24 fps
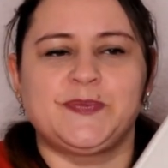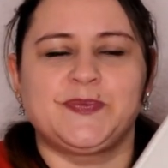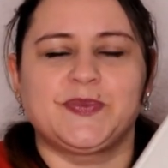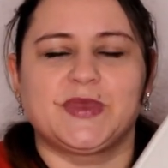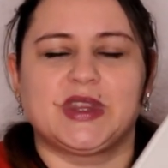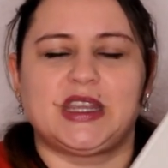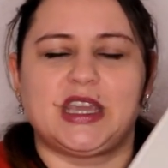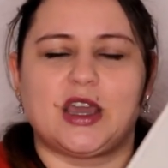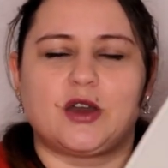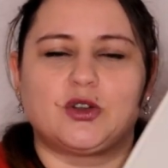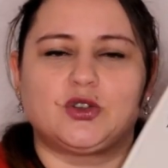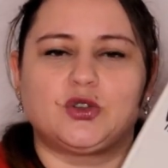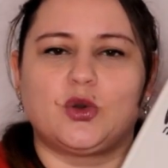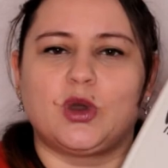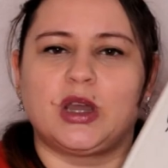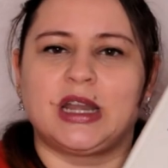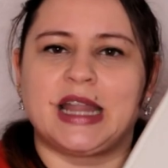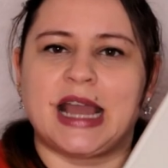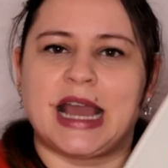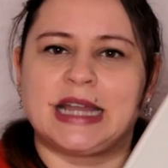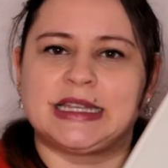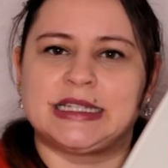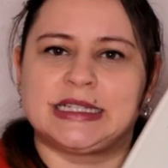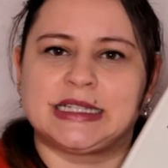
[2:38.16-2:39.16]
die
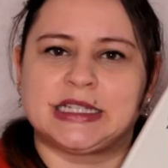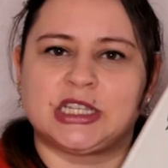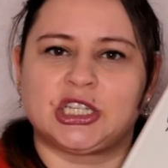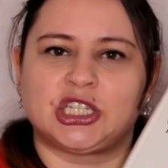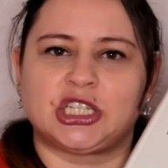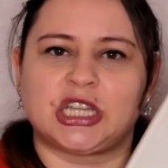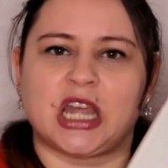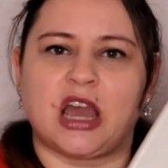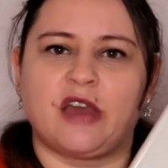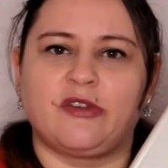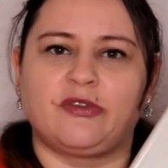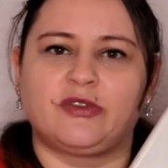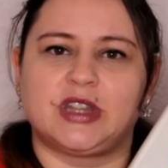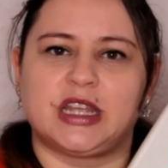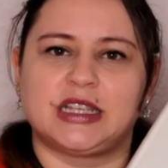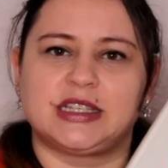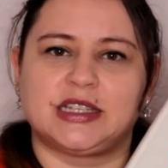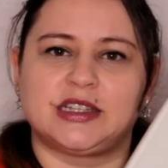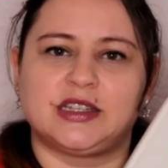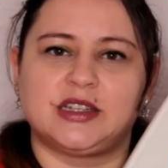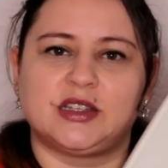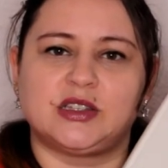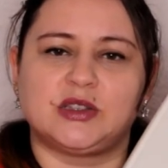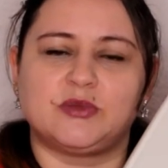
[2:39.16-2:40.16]
Autorin hat es geschafft,
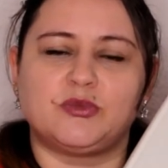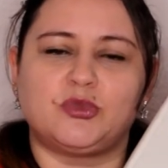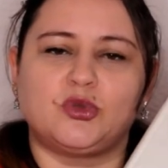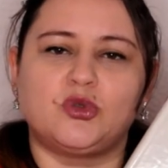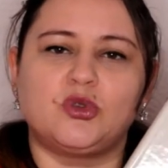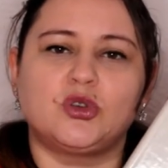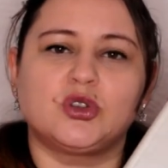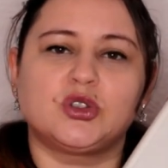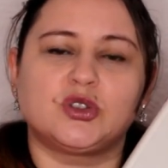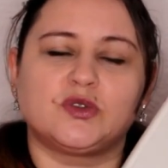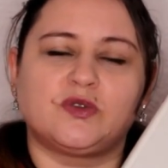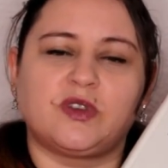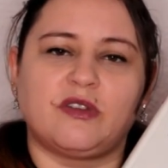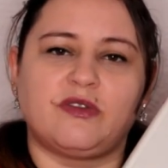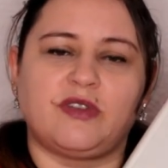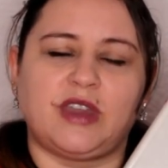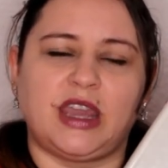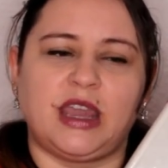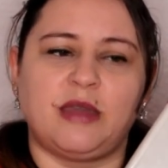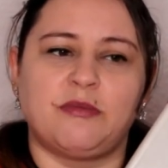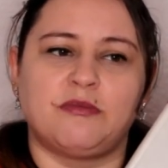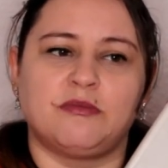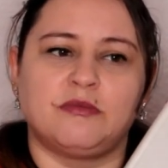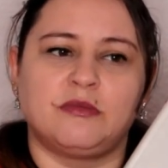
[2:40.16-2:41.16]
es in diesem Buch zu
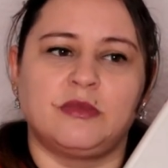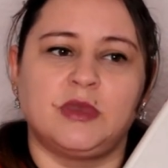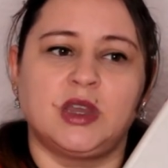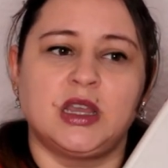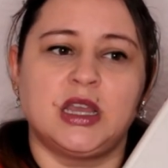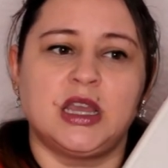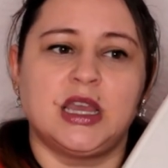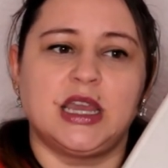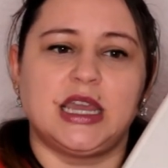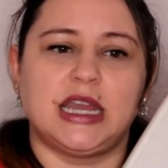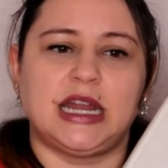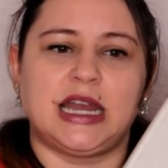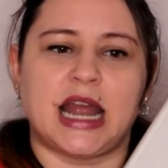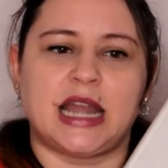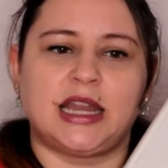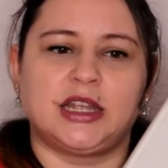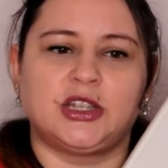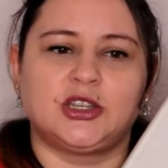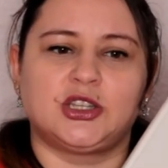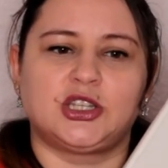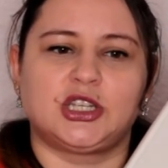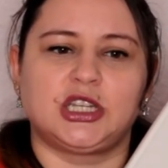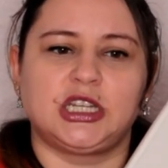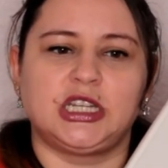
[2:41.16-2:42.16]
verweben, in eine
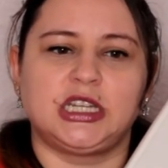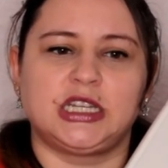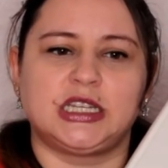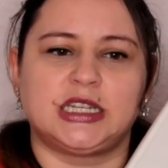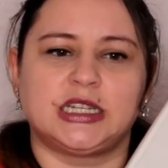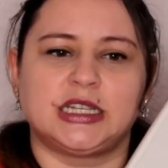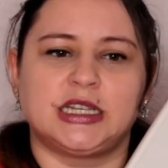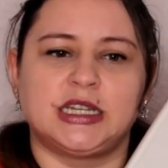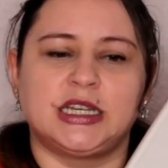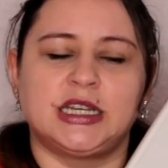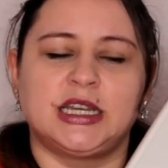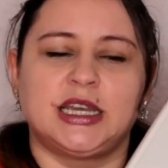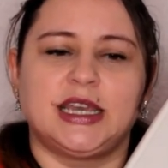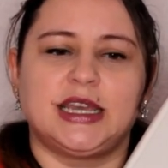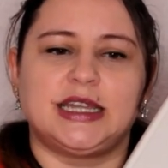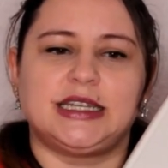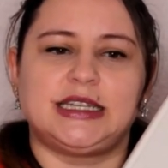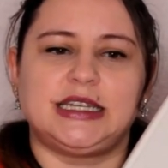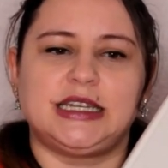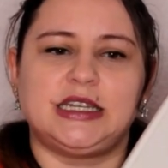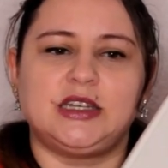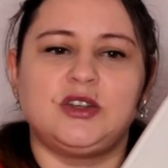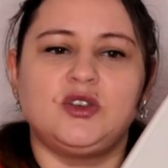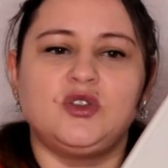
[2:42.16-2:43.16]
Geschichte,
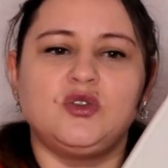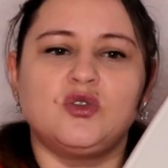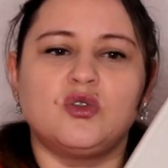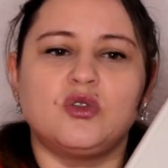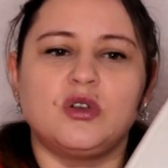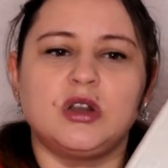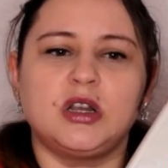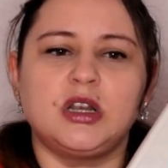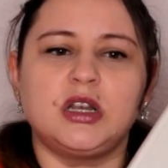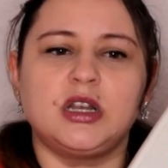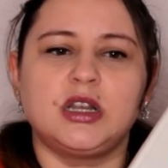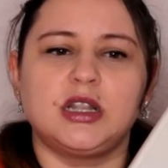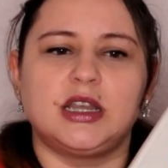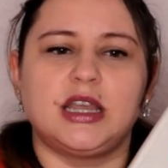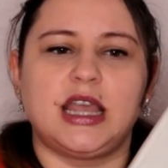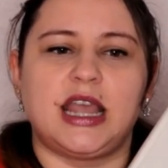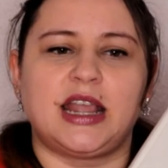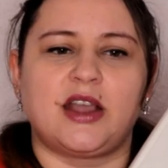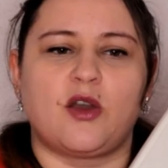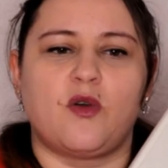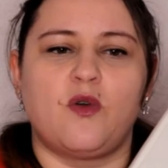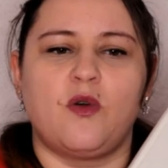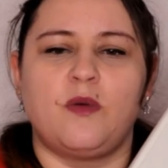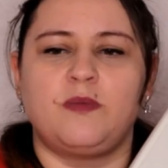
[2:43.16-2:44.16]
die null
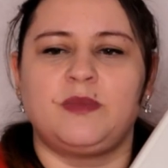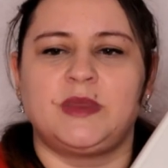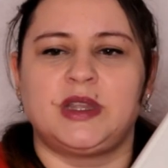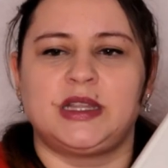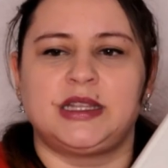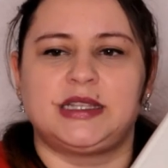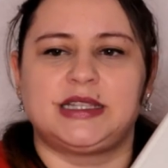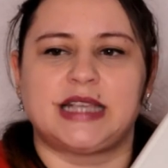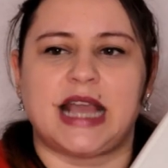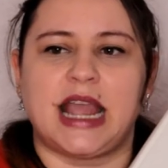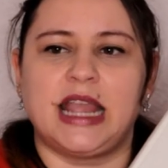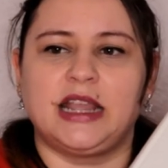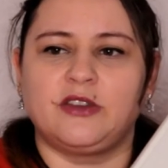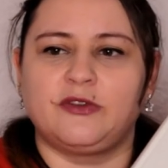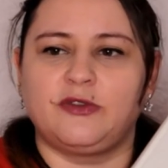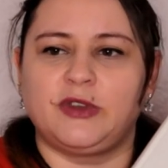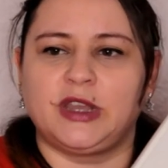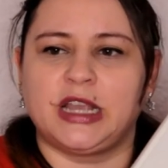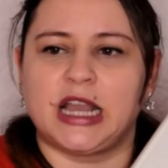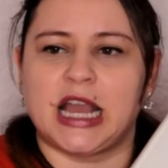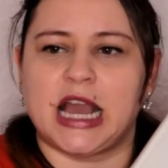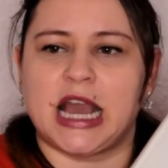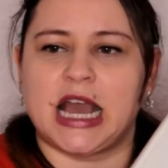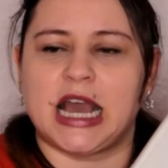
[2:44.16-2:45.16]
erhobenen
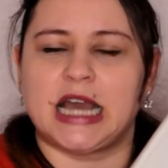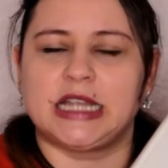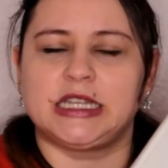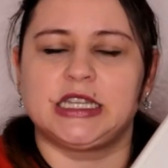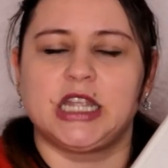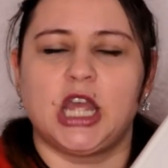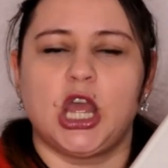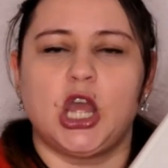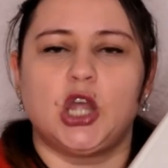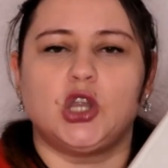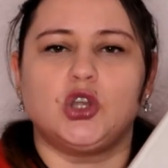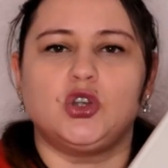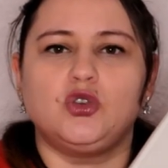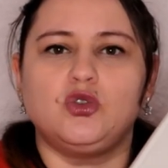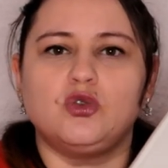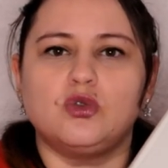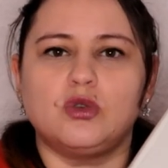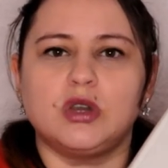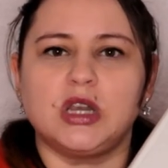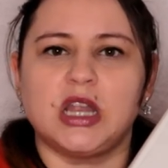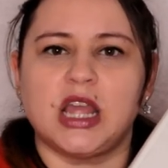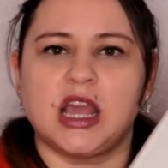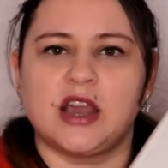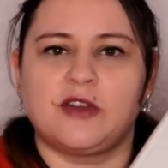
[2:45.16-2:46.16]
Zeigefinger hat,
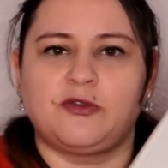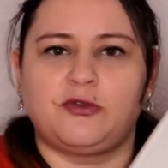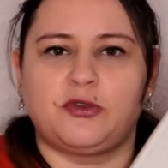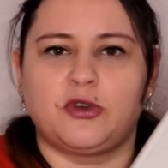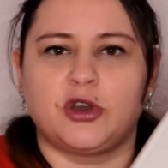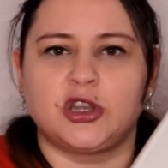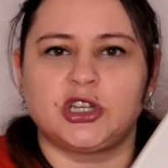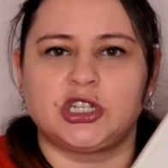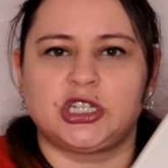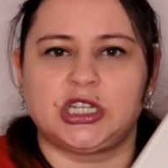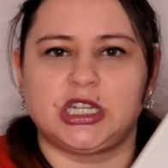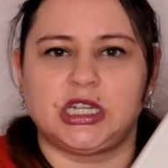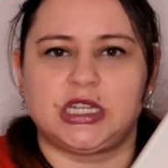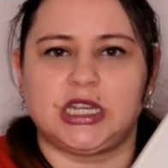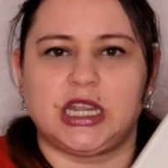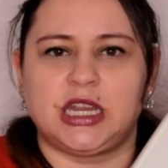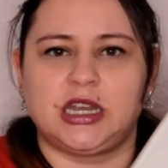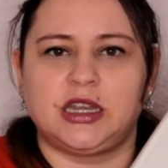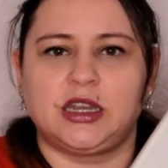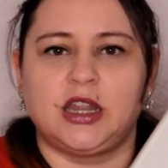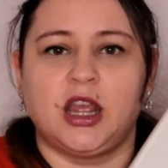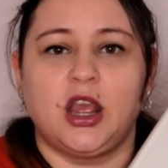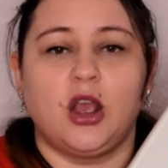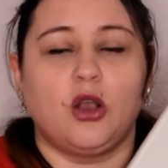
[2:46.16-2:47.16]
null hervorsticht
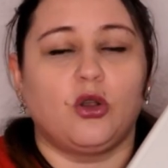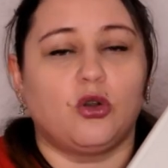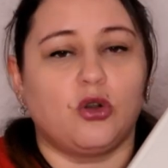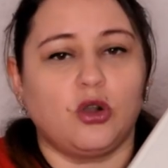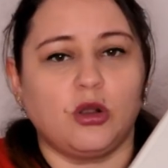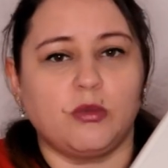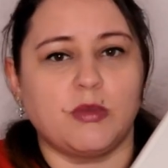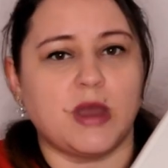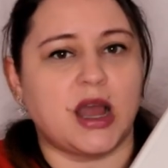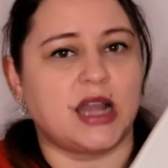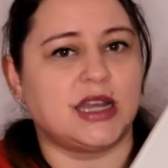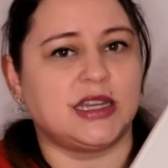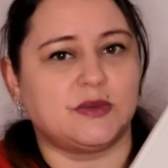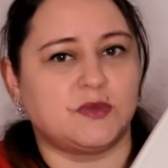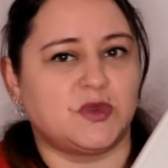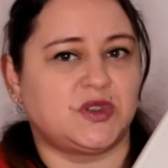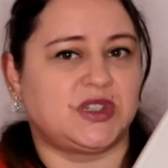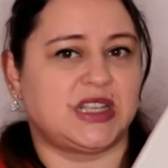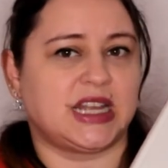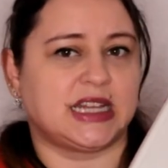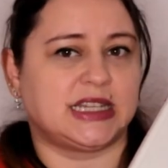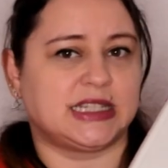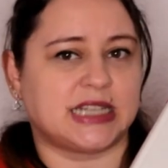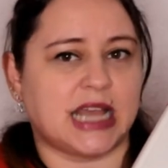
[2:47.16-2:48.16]
in, guck mal, ich
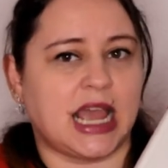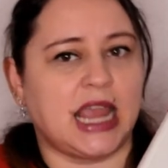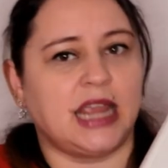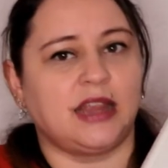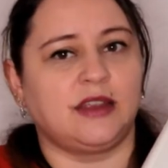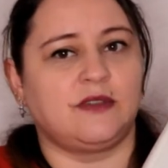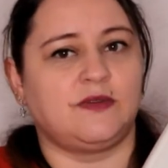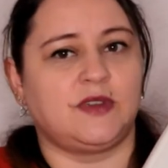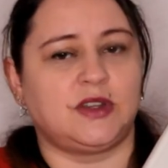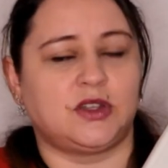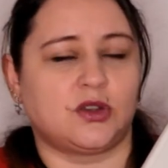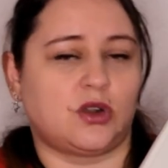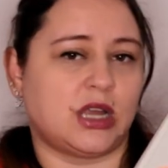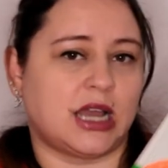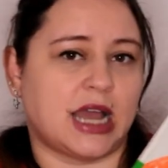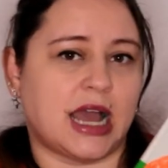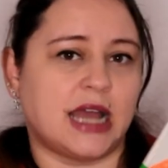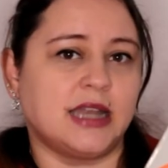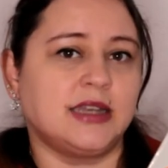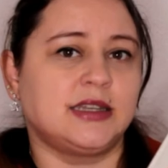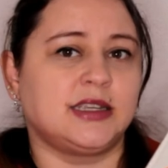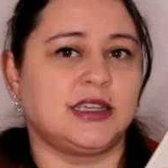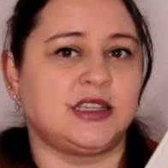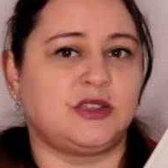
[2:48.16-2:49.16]
muss ja zeigen, wie
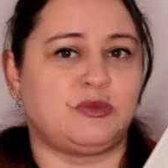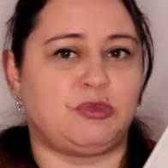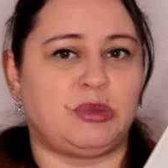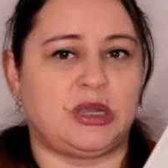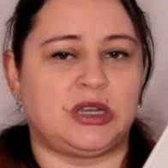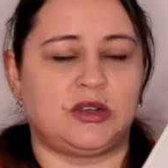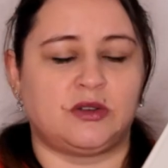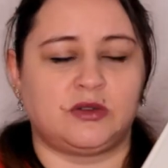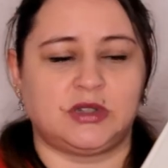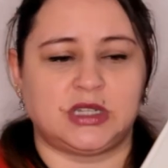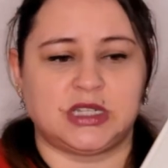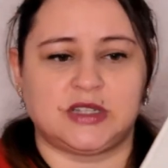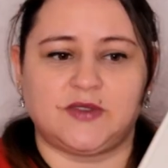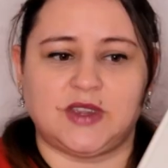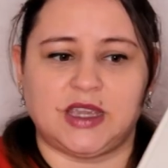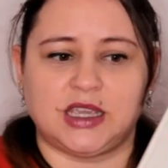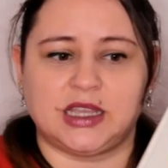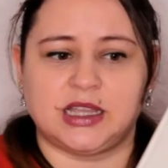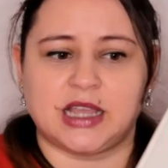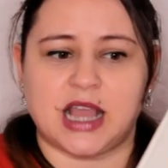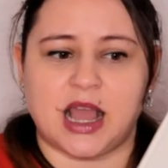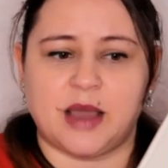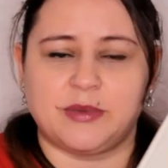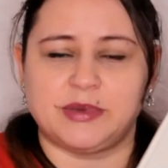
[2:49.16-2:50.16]
tolerant ich bin und
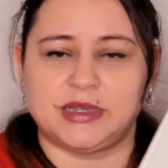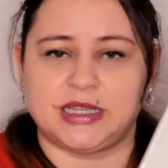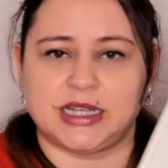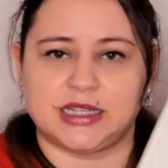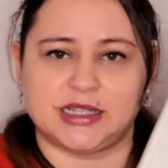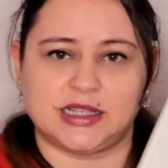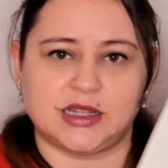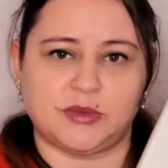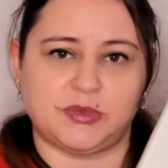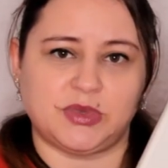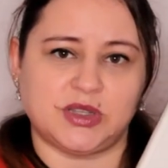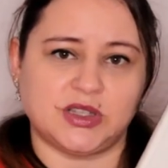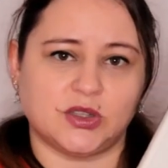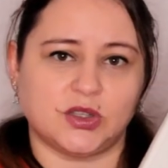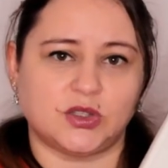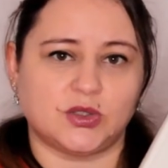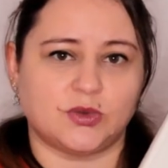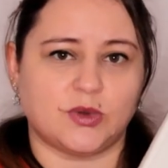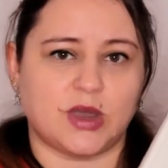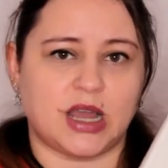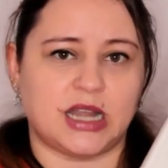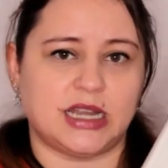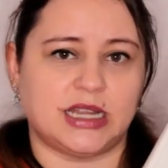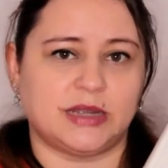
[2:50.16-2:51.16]
deswegen habe ich jetzt eine
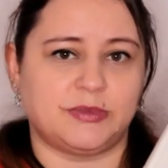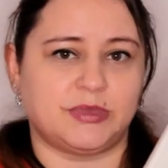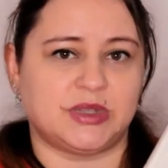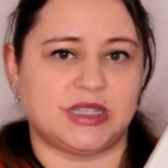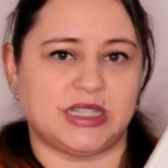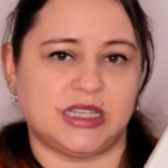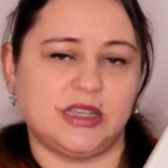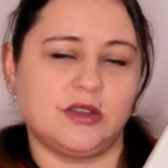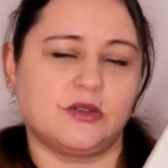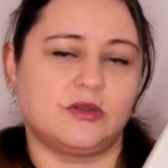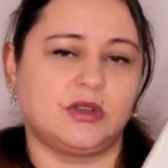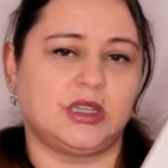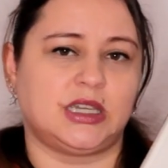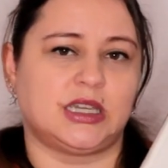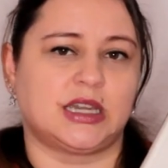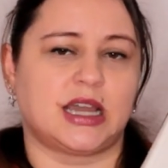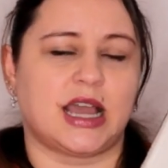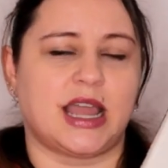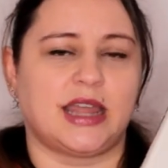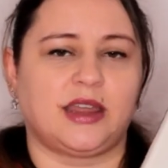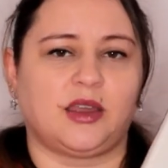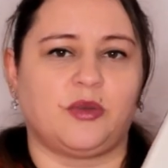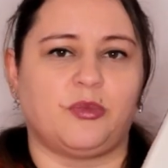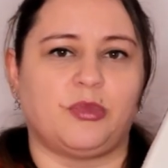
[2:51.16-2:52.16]
bisexuelle Beziehung hier
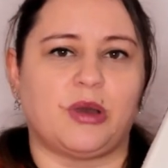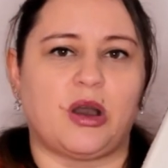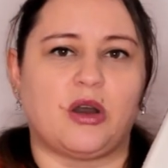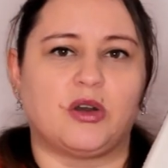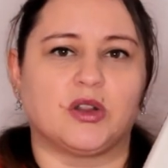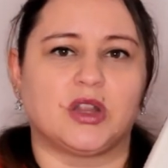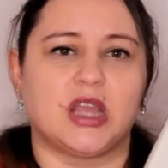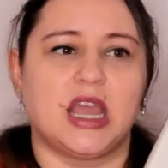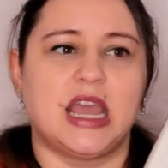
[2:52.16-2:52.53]
reingebaut.